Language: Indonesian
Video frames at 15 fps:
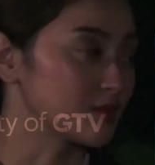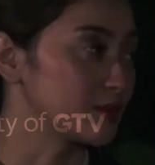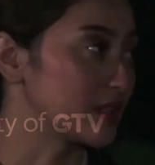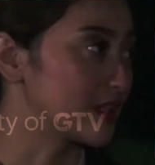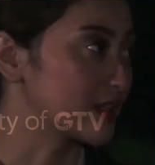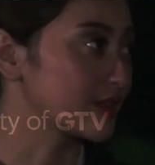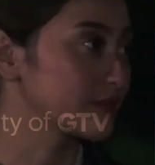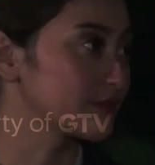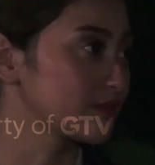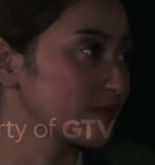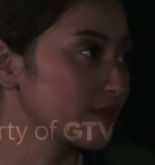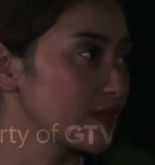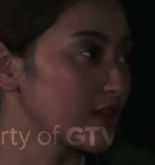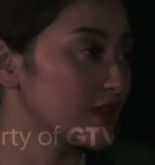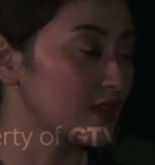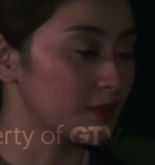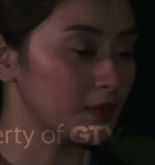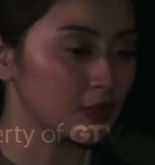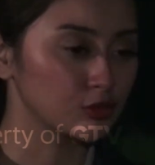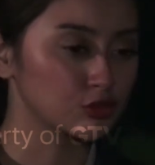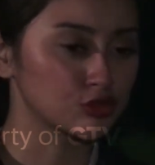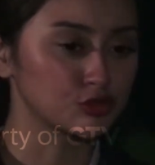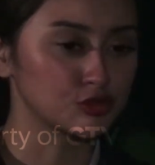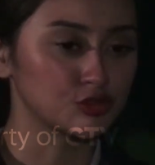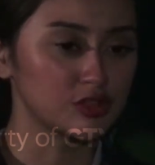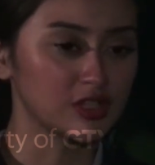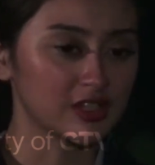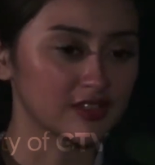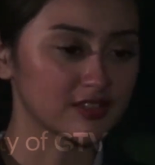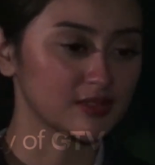sih benar aku setuju
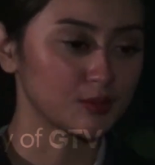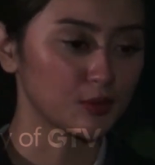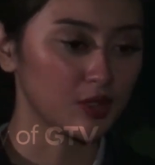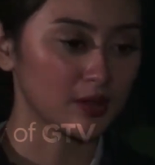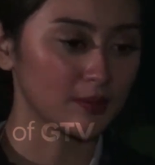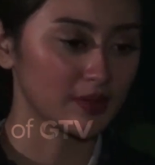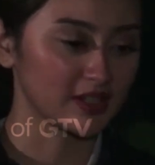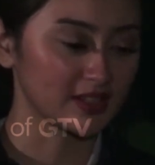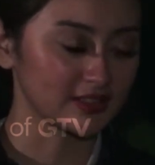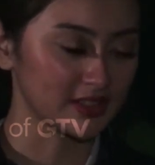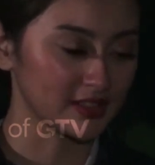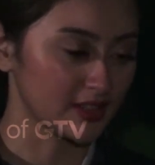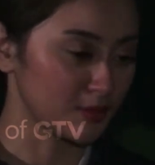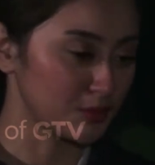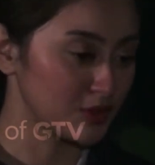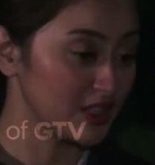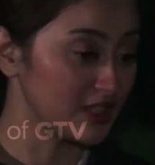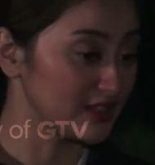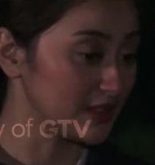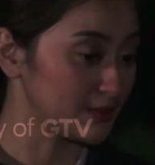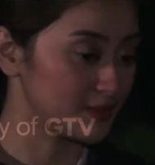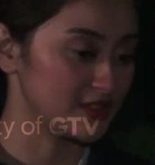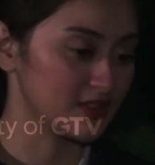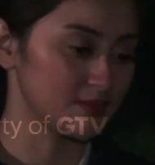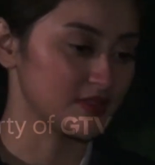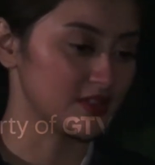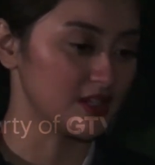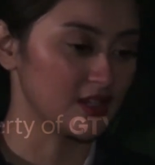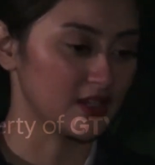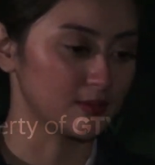dengan semua perkataan kamu dan
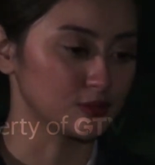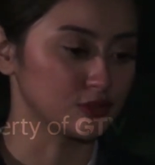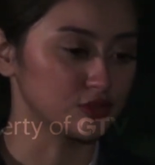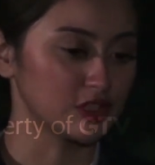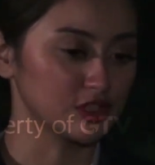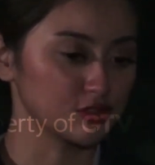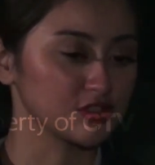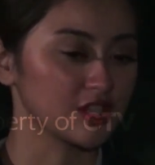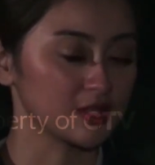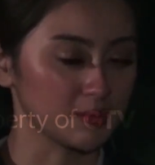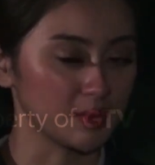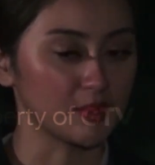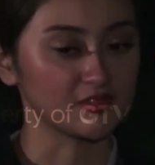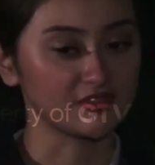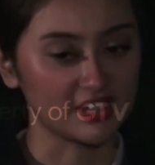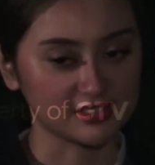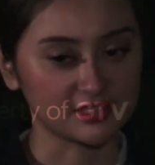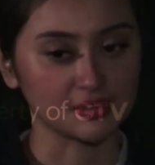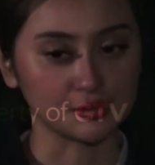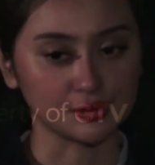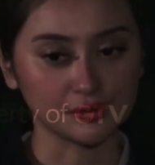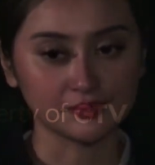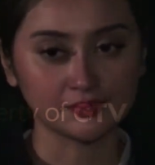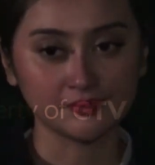tips-tips dari kamu juga tuh sangat bermanfaat sih Rod.